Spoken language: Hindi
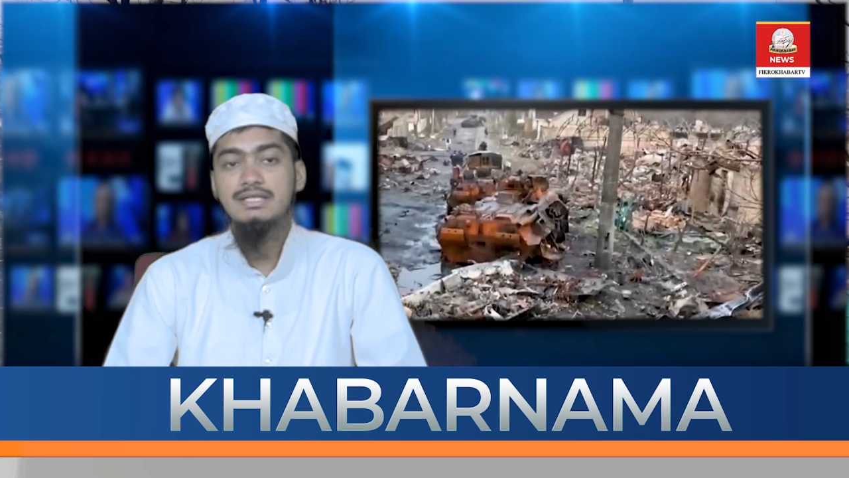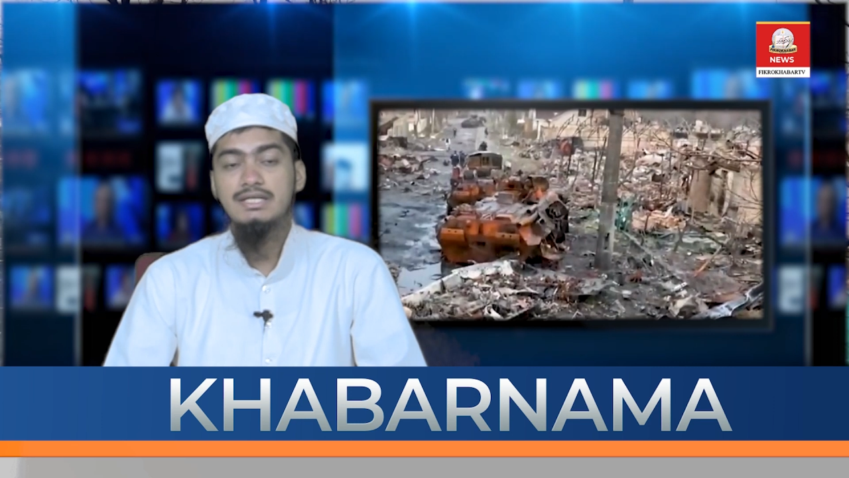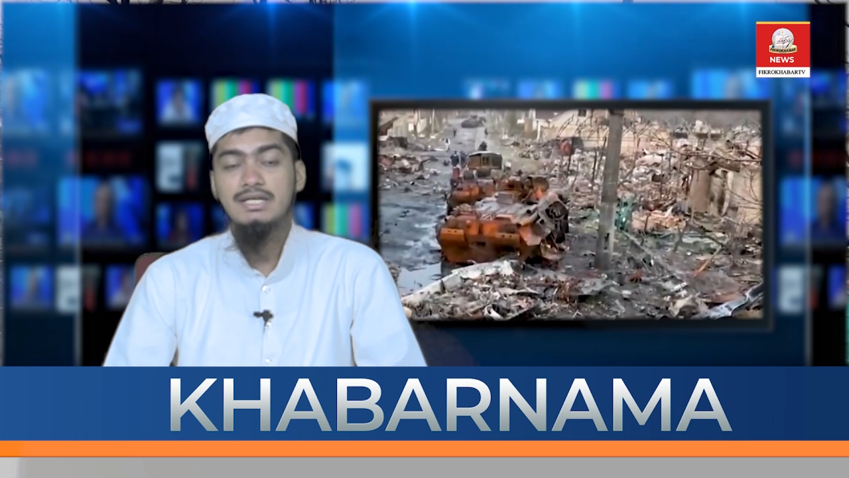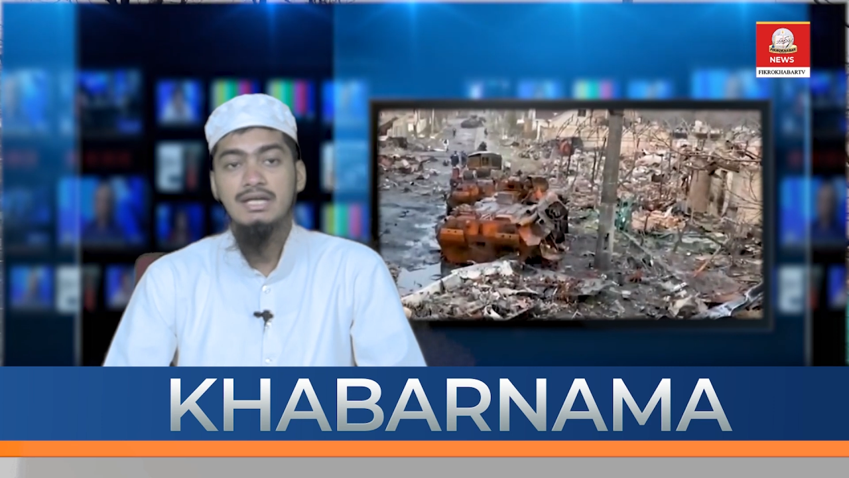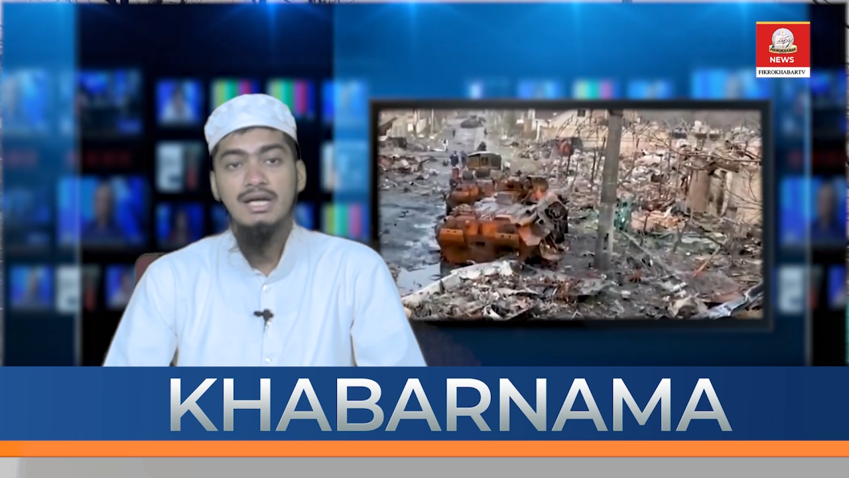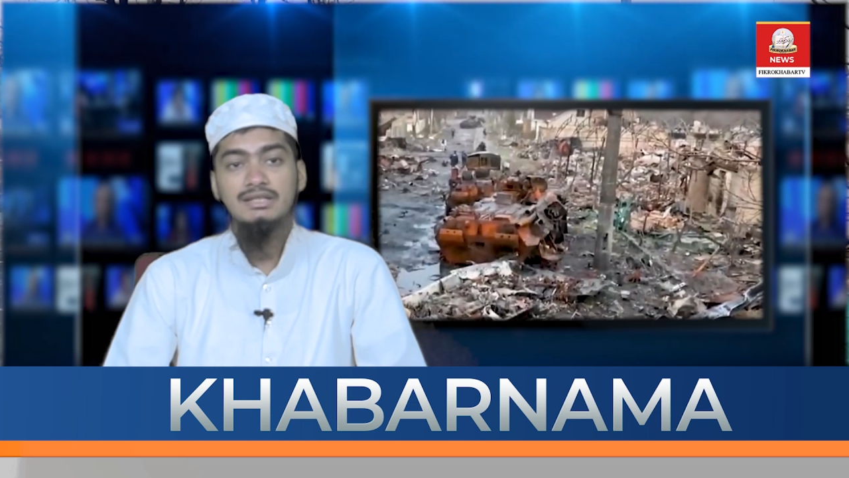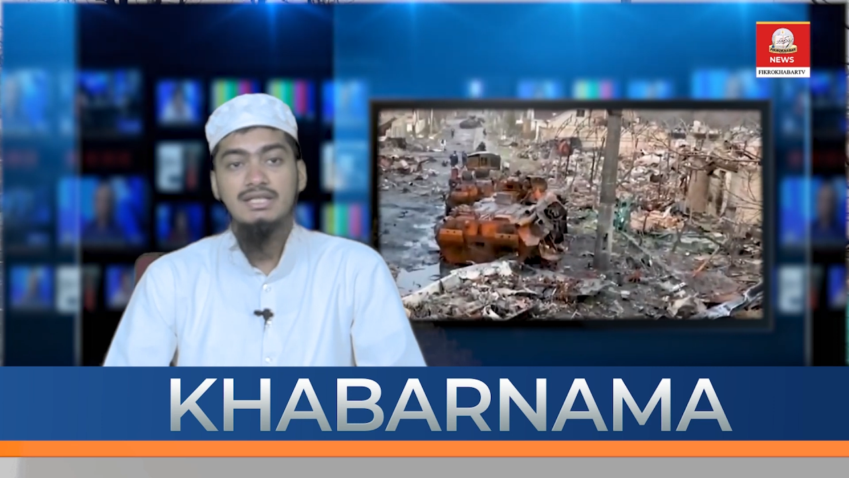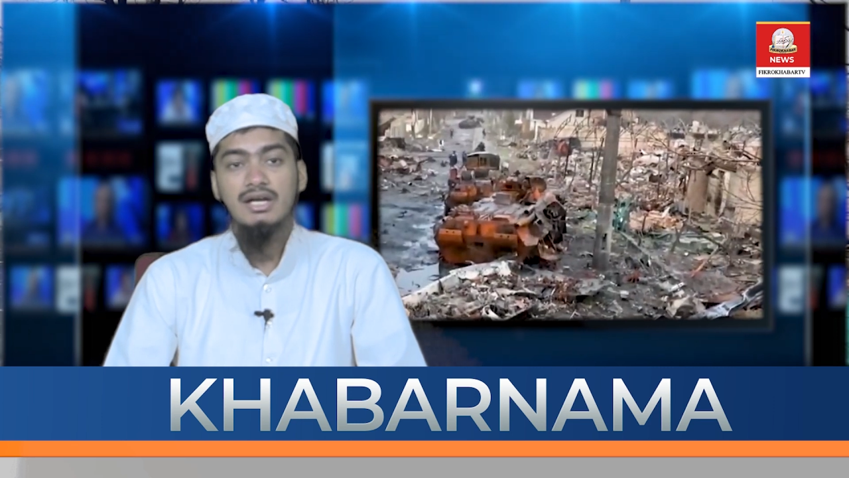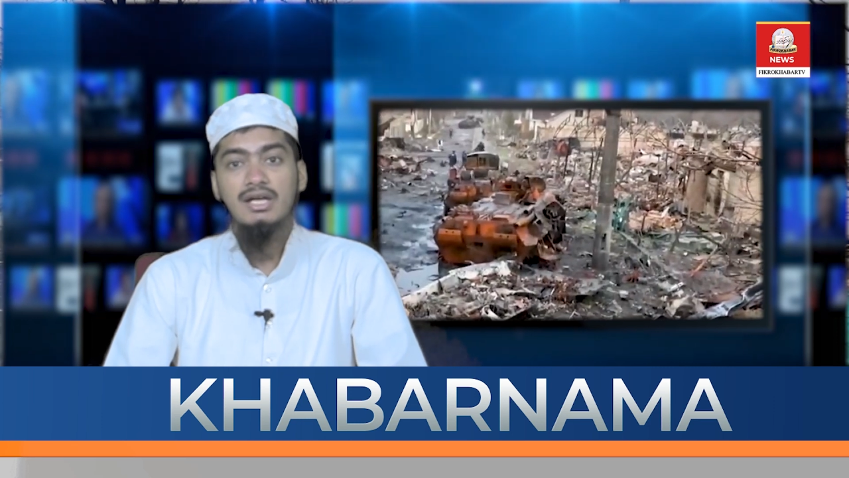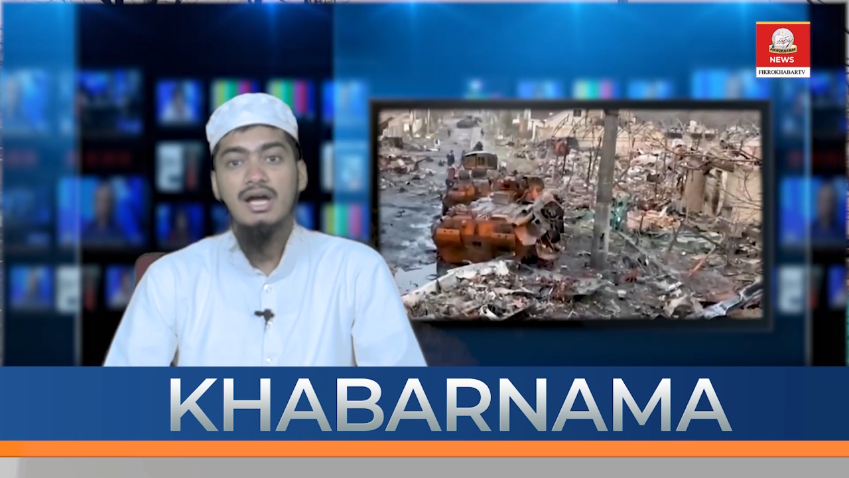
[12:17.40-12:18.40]
से इसकी
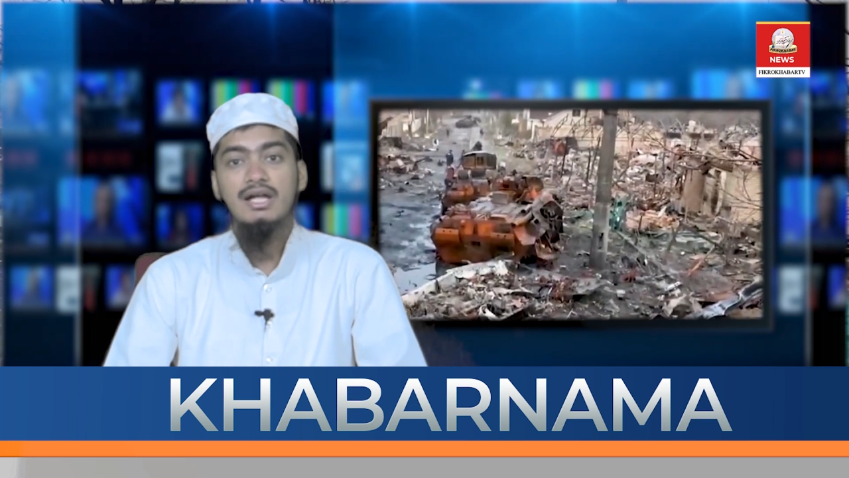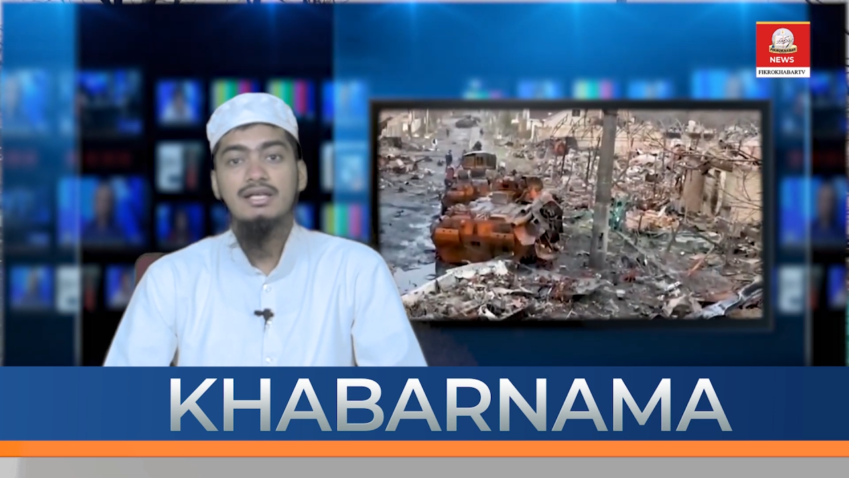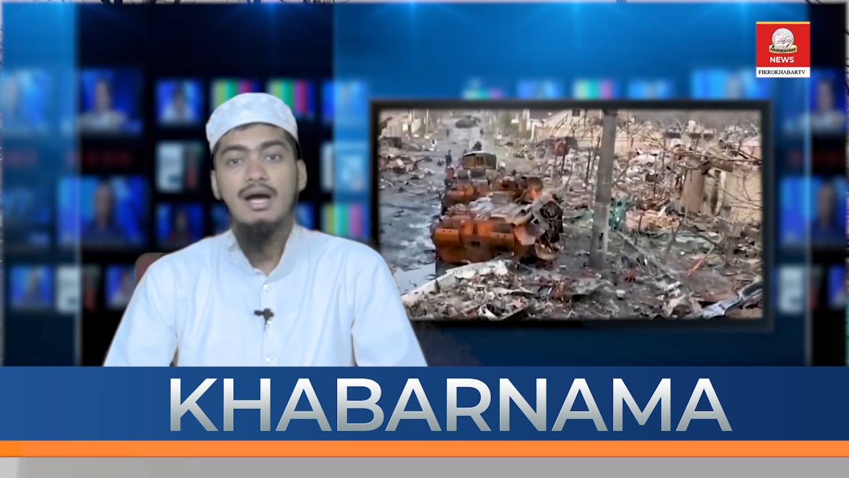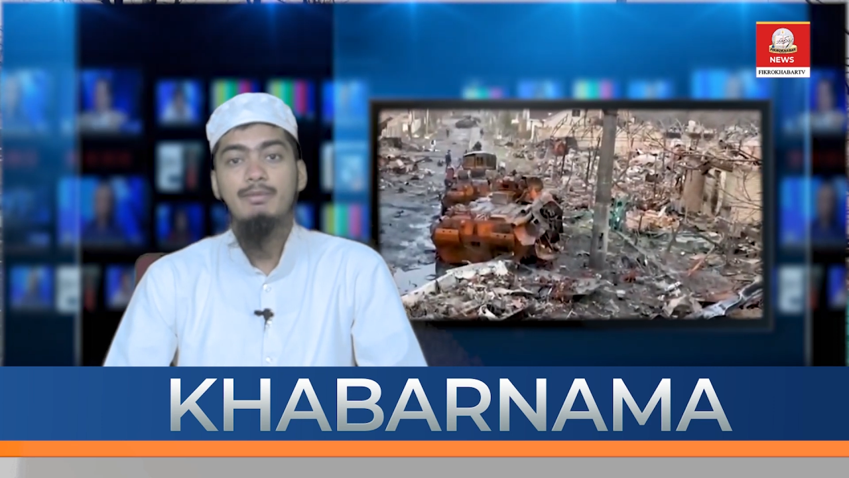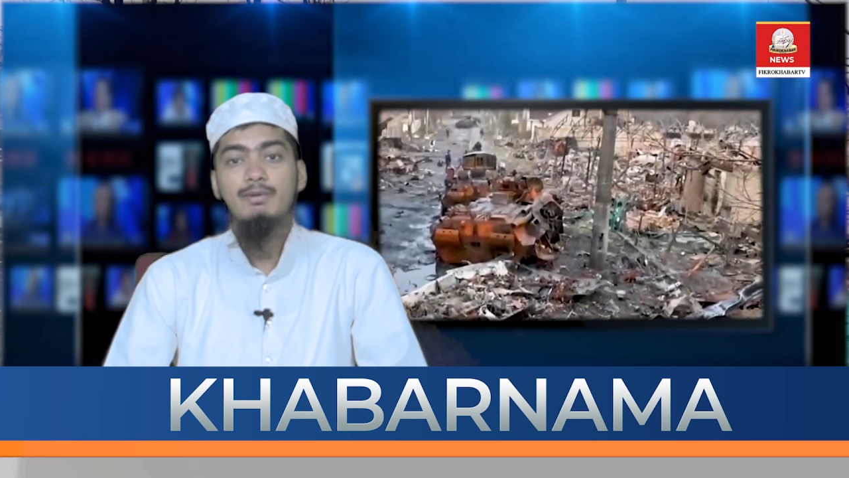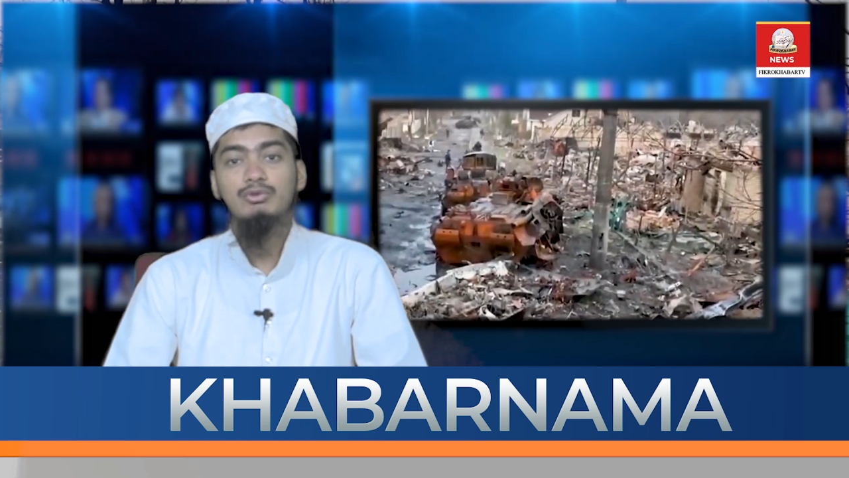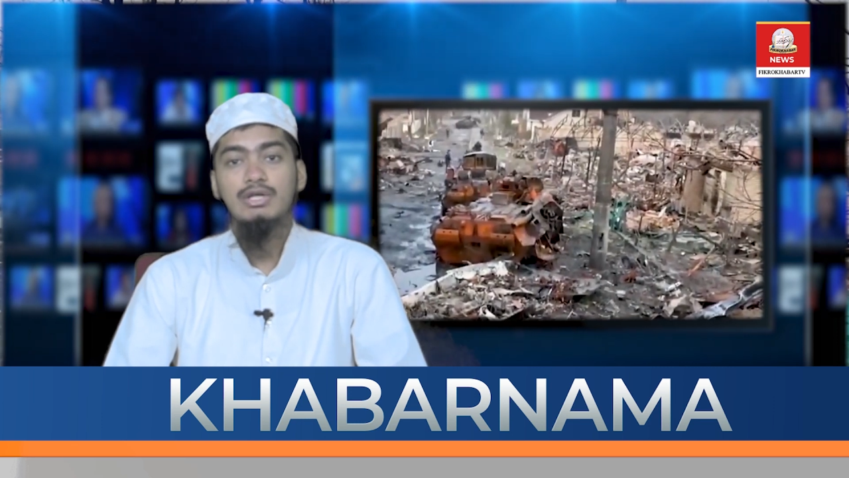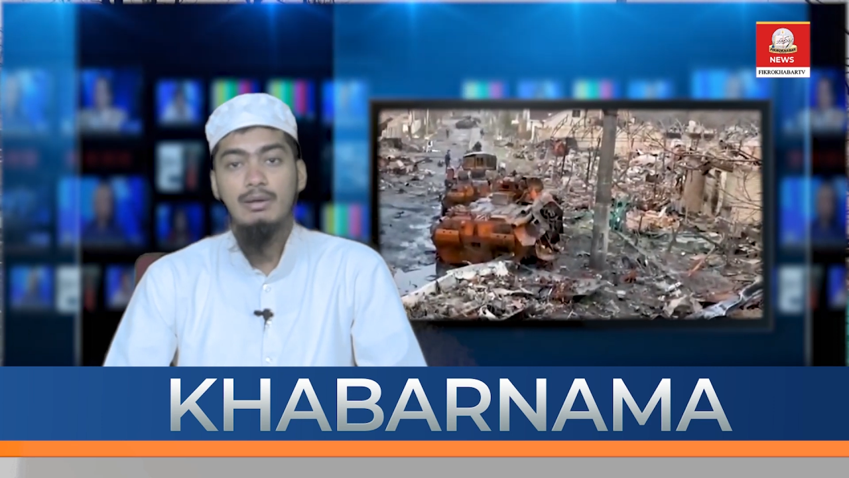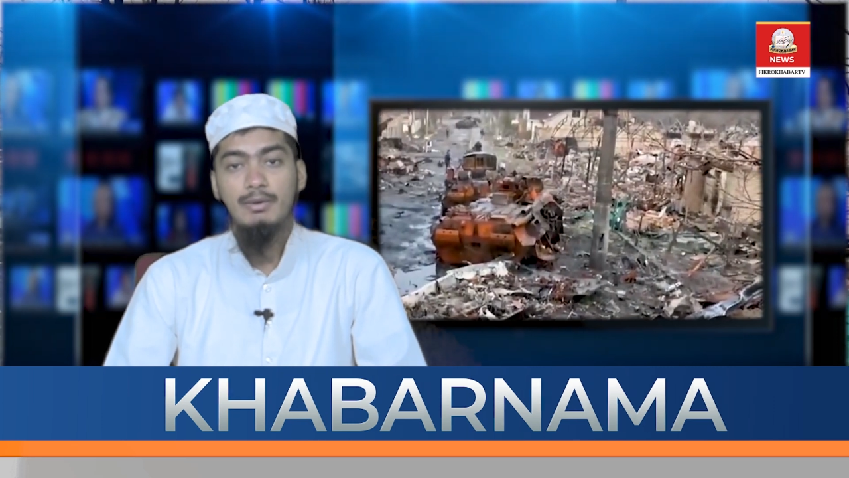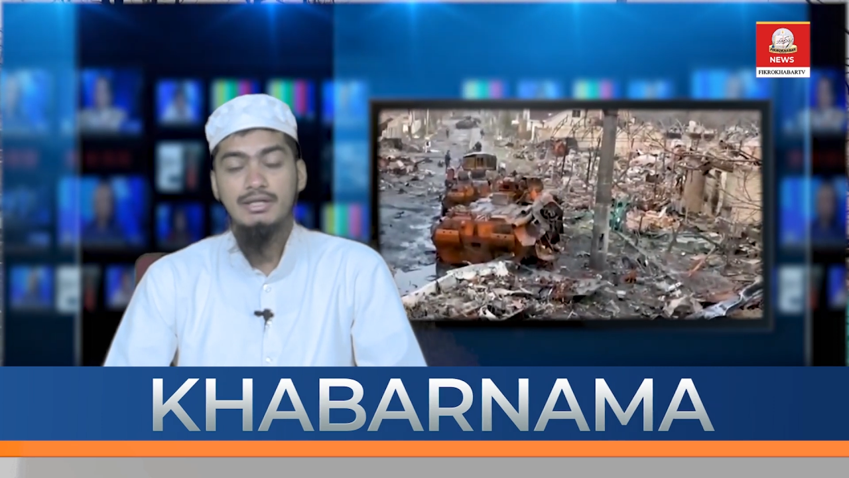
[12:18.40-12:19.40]
तहकीक़ात का भी
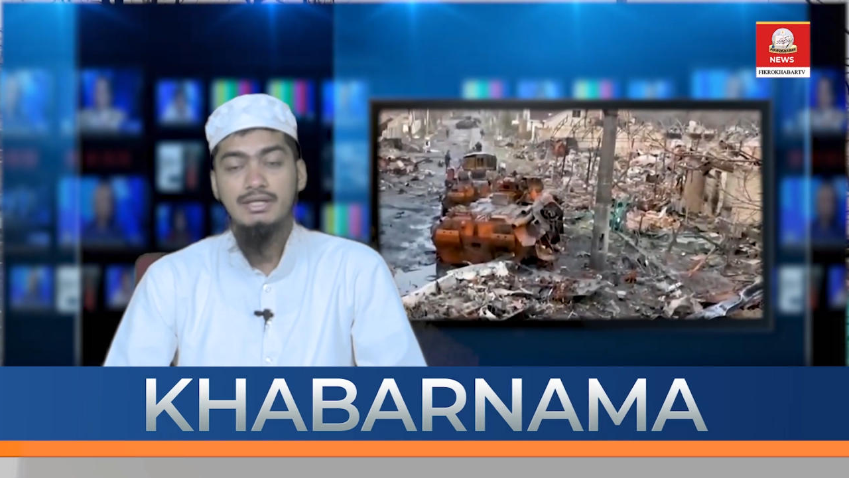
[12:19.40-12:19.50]
मुतालबा